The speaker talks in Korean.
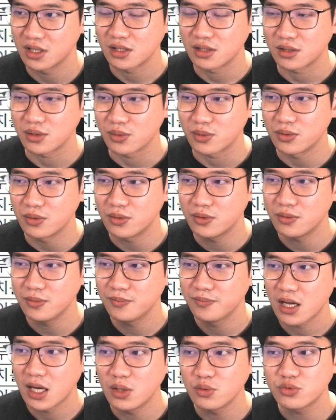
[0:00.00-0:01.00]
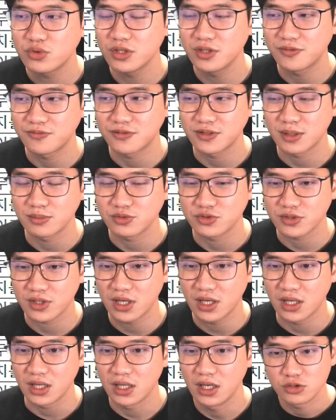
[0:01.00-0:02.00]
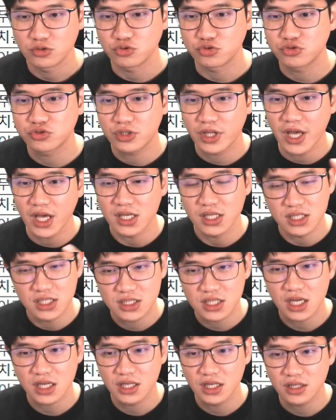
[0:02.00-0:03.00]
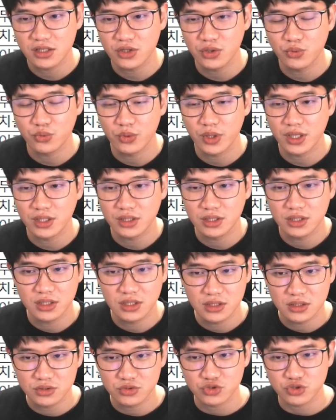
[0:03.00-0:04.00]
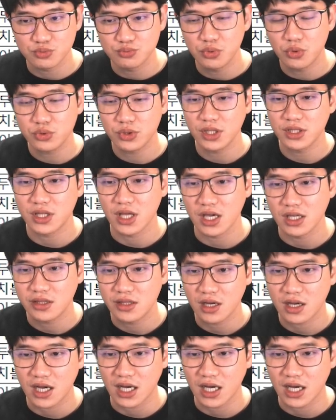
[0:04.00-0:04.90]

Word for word: 그리고 count if 함수가 두 개 이상일 경우에는 중복된 데이터